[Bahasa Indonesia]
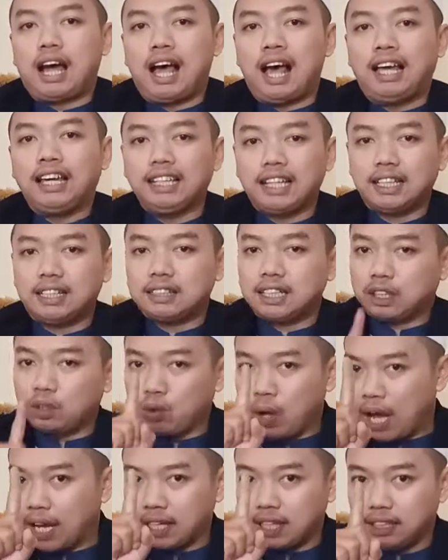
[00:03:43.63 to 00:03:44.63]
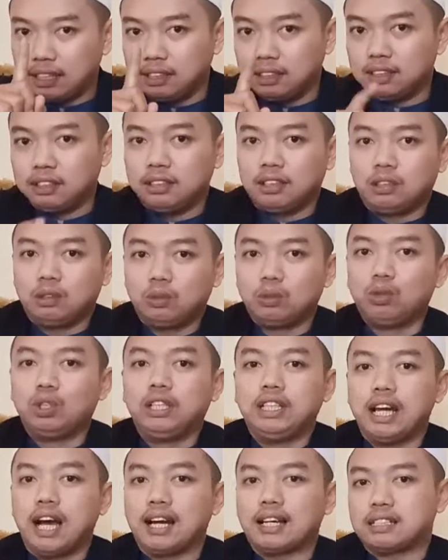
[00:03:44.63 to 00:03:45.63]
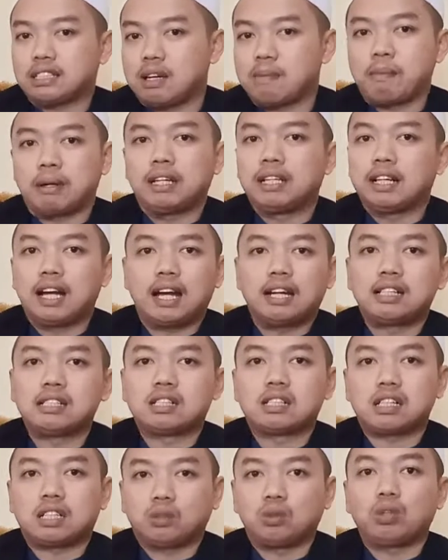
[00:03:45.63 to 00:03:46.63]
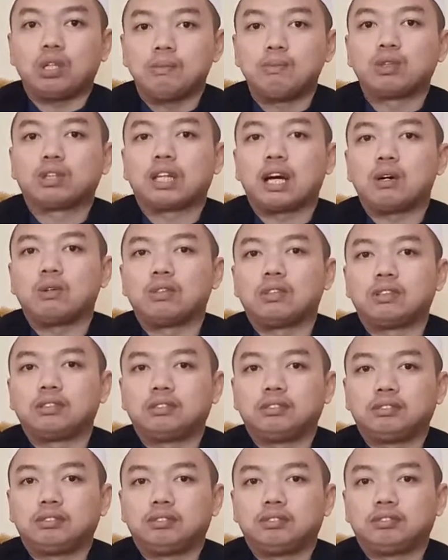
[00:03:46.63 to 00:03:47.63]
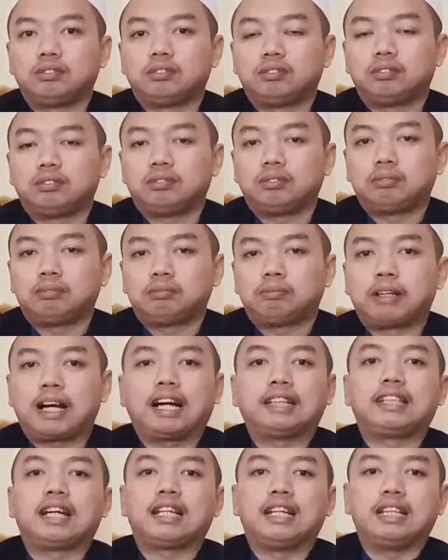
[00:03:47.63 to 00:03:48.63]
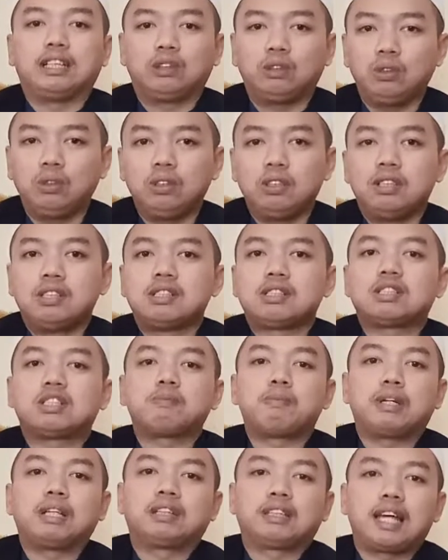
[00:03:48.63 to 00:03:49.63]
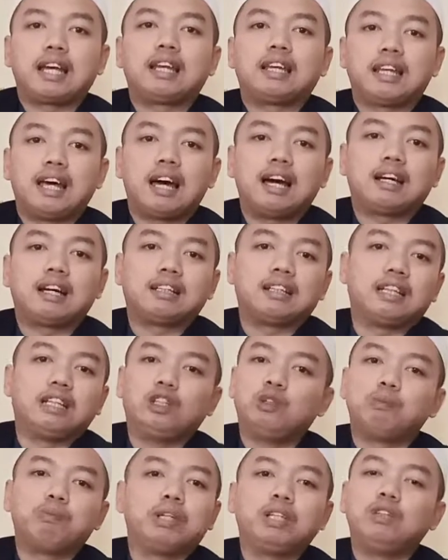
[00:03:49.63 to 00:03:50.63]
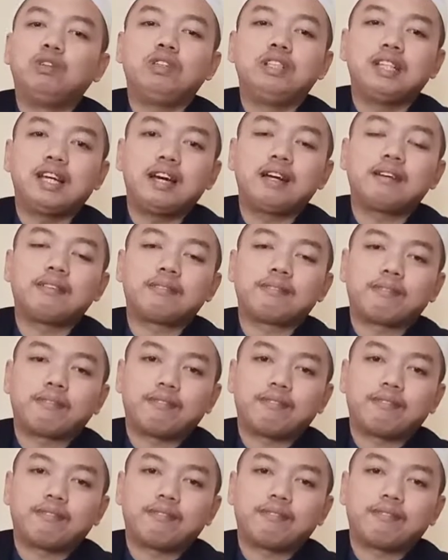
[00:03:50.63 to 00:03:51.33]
Akhirat satu hari, dunia sama dengan satu ribu tahun. Maka dari itu sebentarlah hidup di dunia.